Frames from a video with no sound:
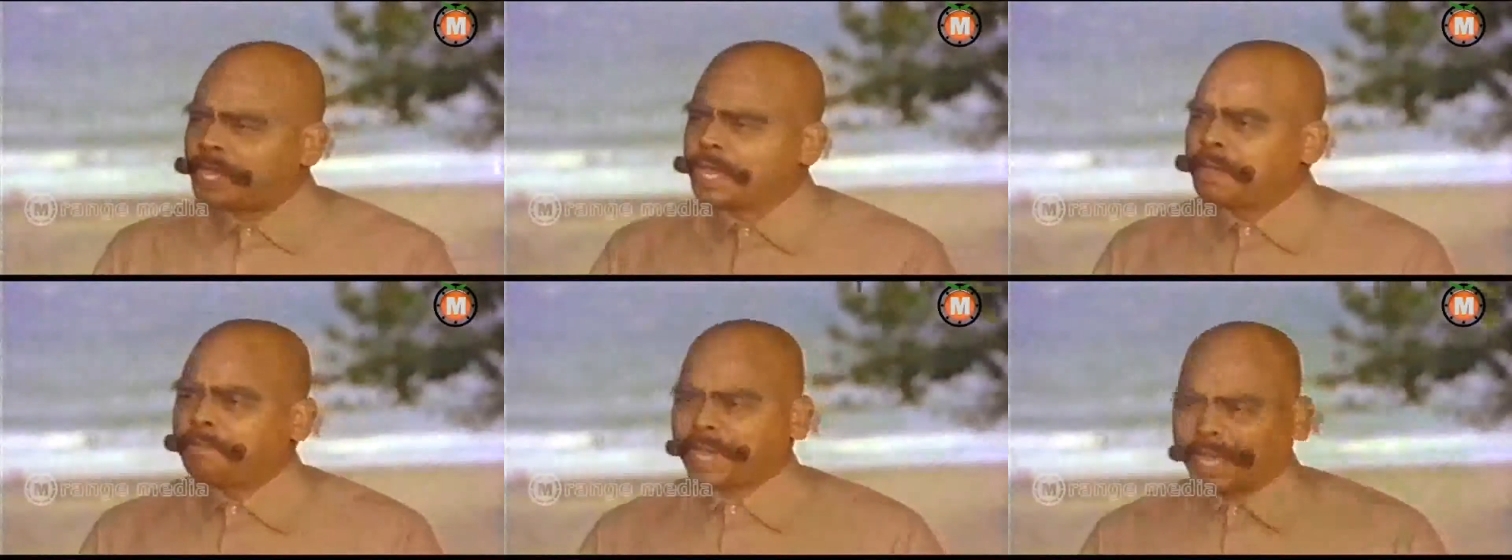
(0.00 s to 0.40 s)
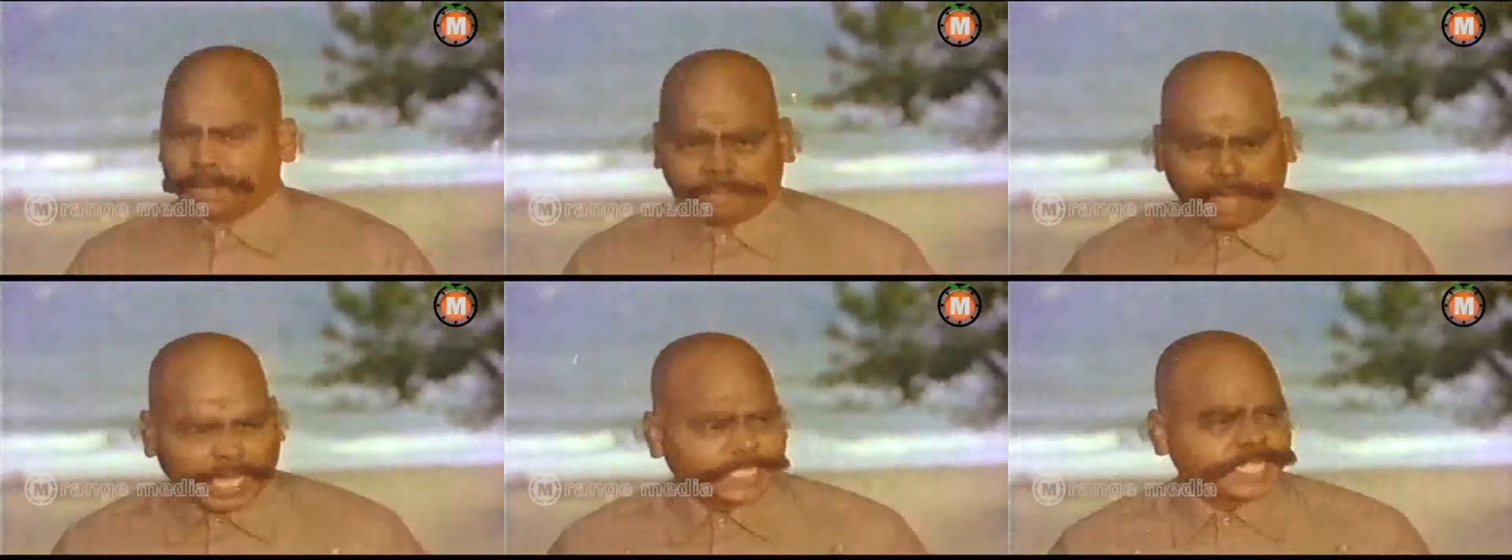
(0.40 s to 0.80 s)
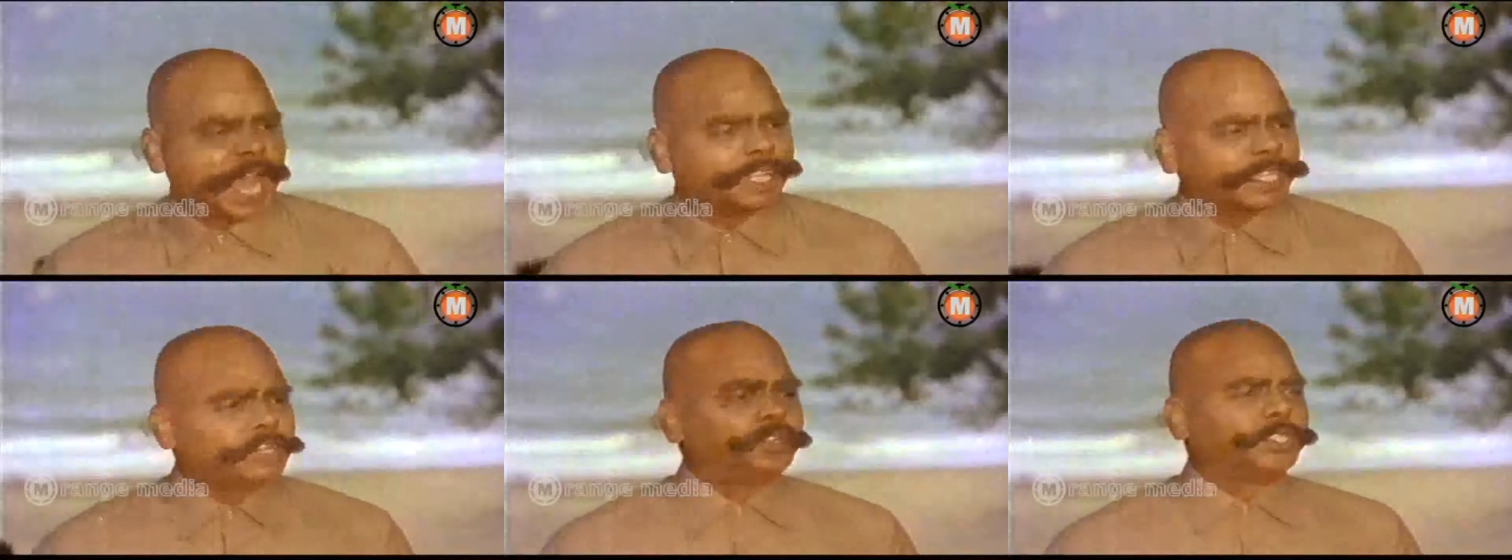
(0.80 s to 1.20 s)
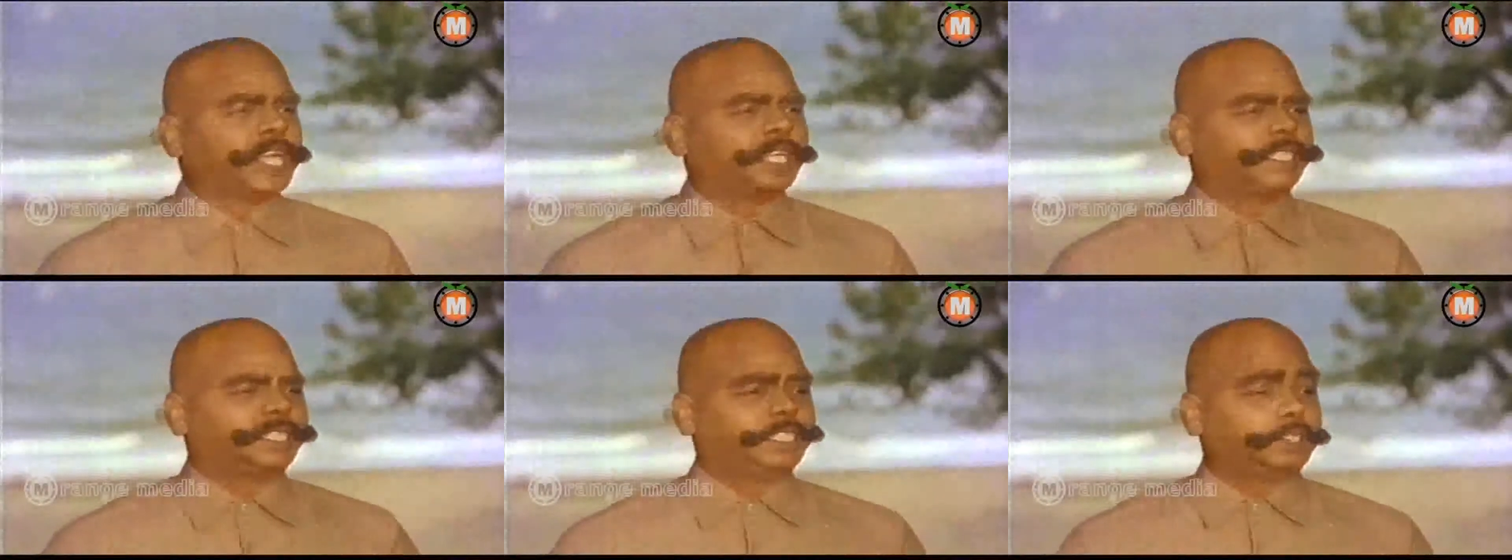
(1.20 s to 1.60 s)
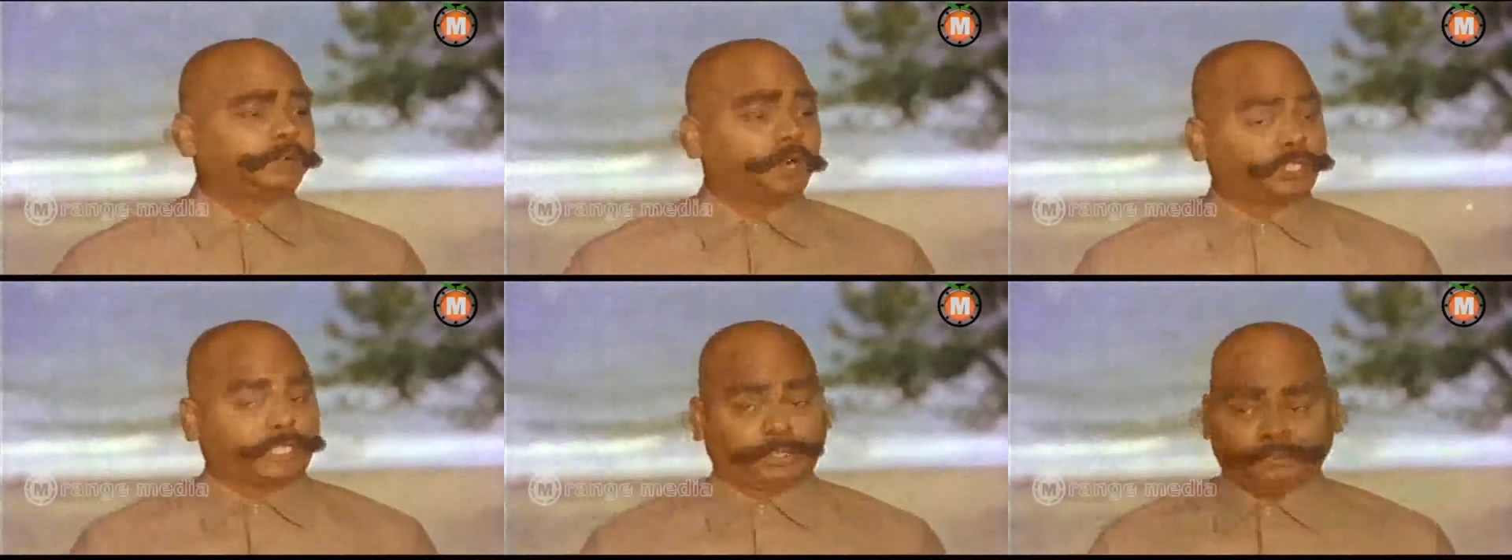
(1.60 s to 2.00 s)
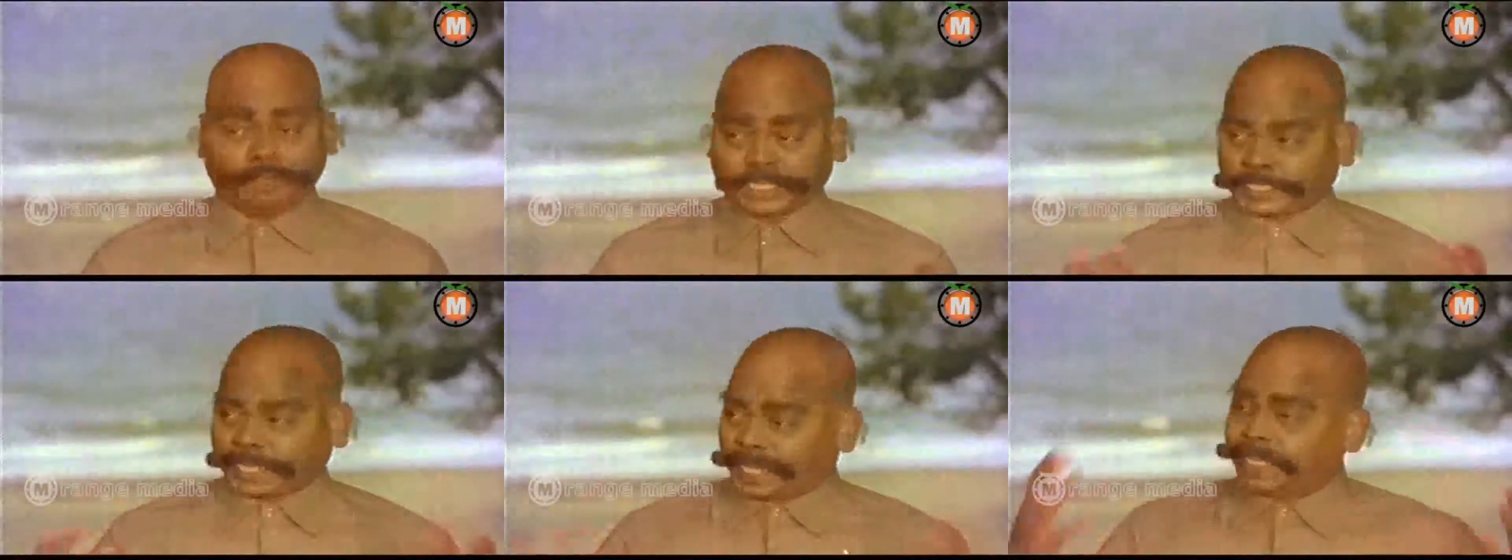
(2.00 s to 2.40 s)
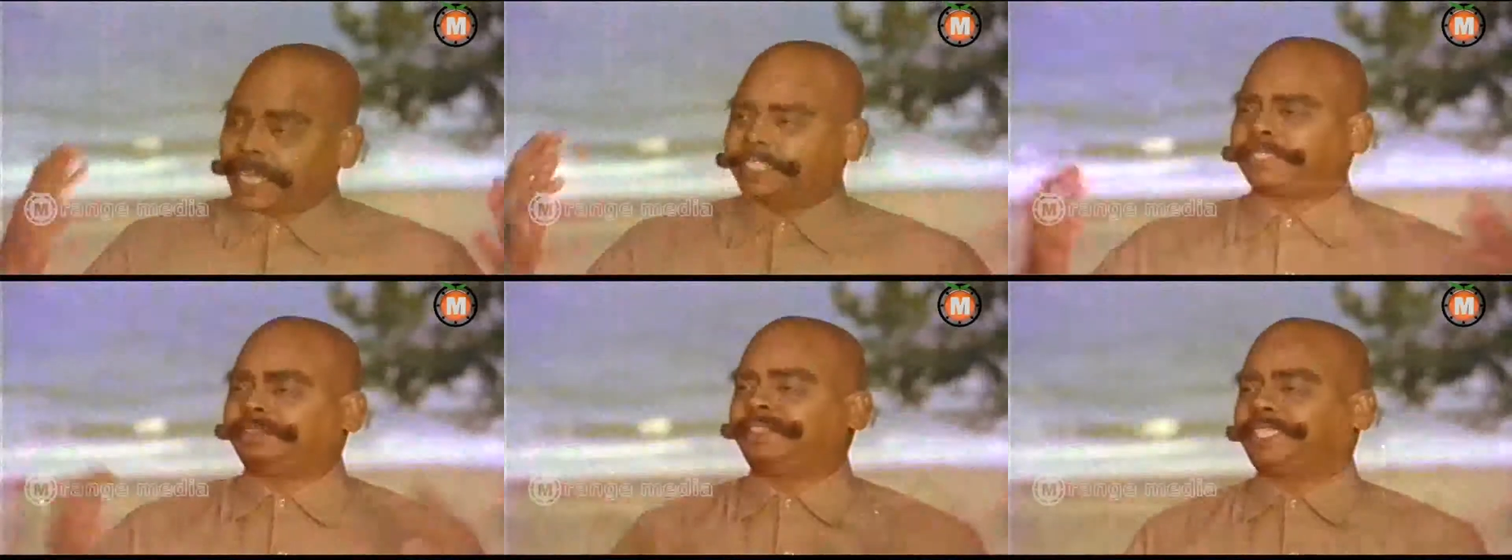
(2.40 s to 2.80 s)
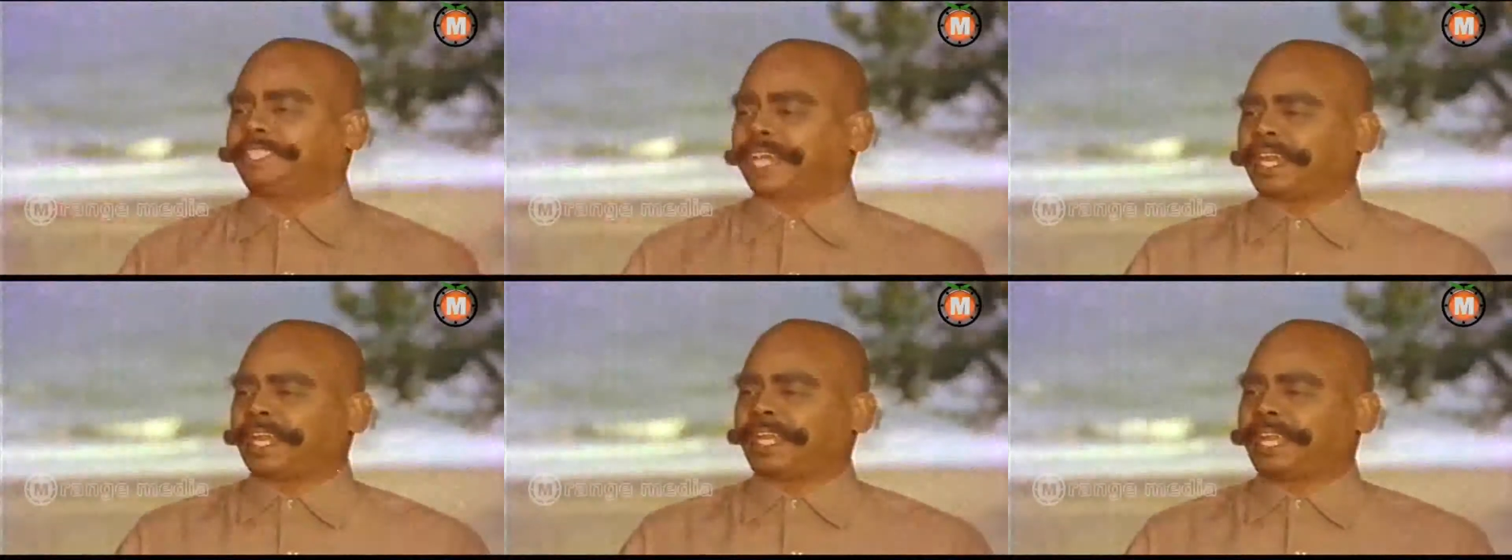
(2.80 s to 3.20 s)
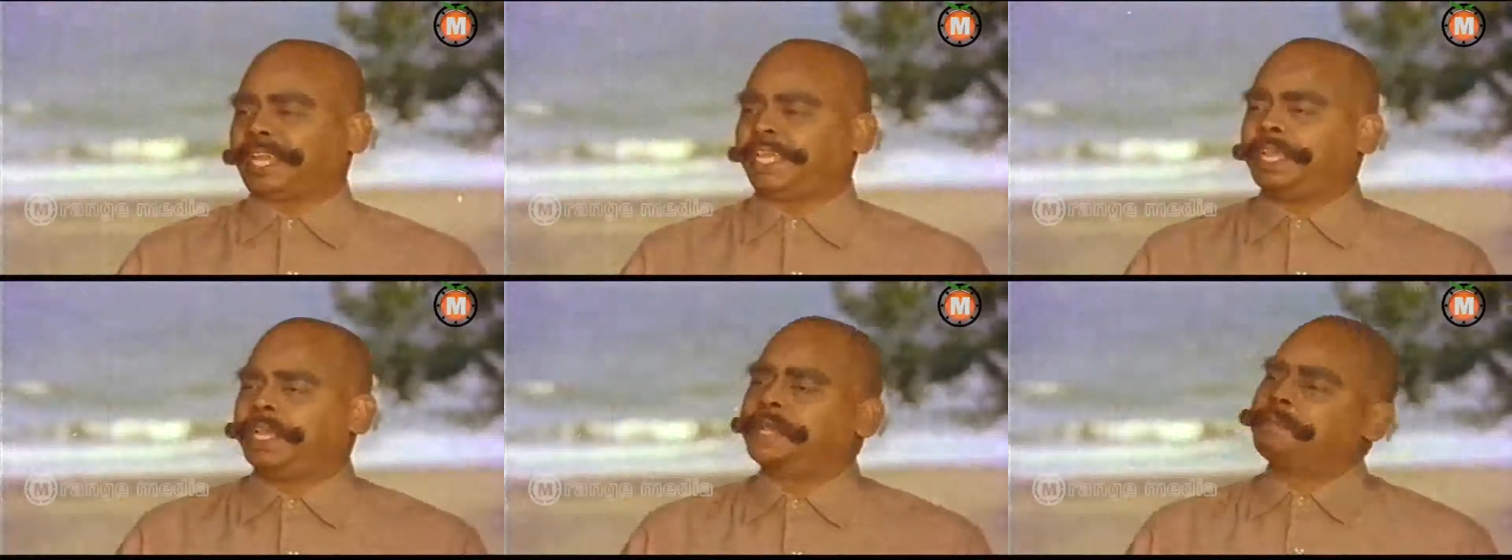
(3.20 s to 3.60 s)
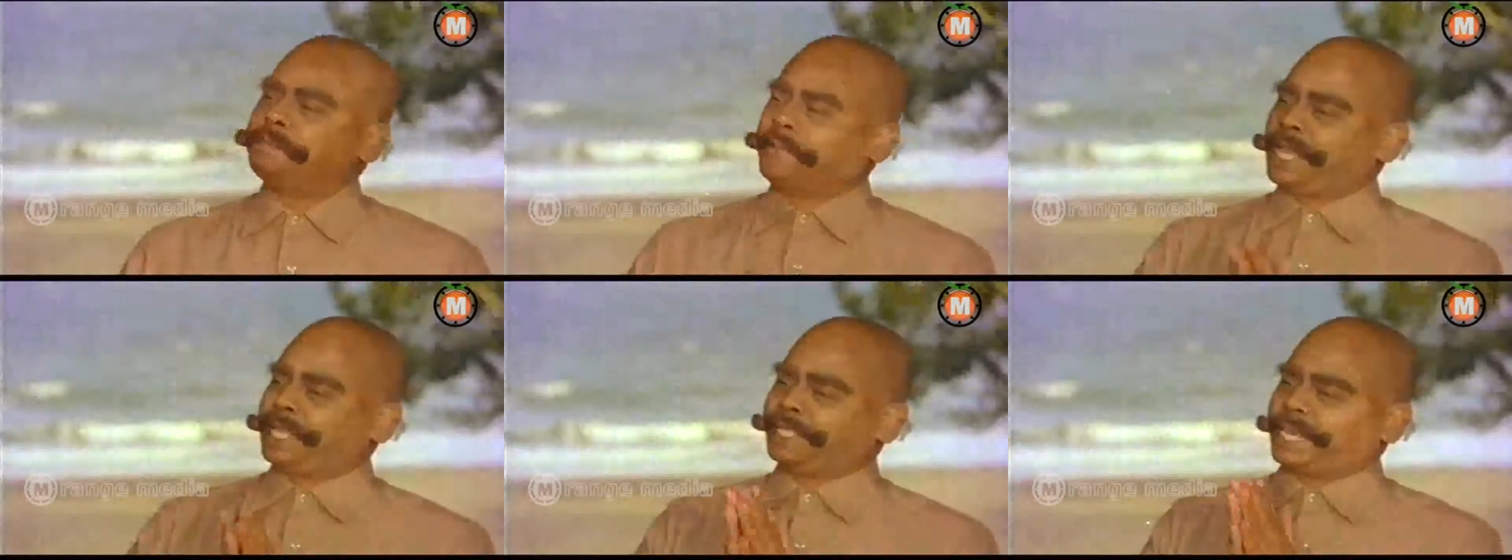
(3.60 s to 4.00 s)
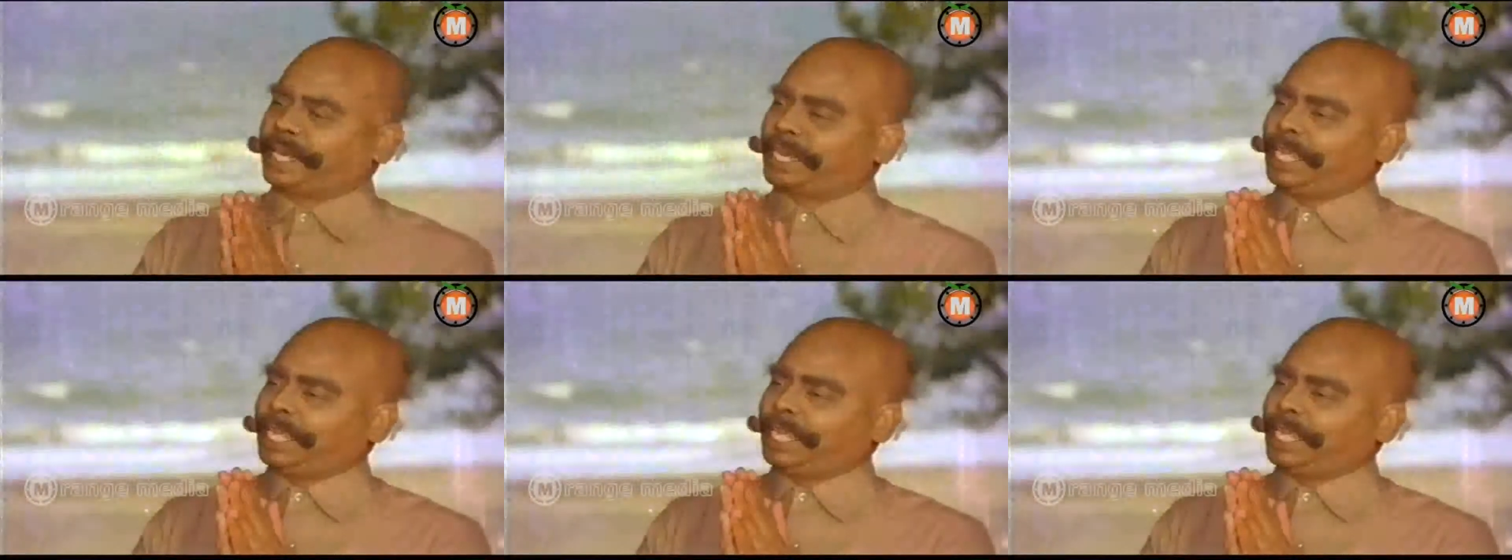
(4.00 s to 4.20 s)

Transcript: మన మగజాతిని ఉద్దేశించి ఓ దివ్య సందేశం ఇస్తారని మీ అందరికీ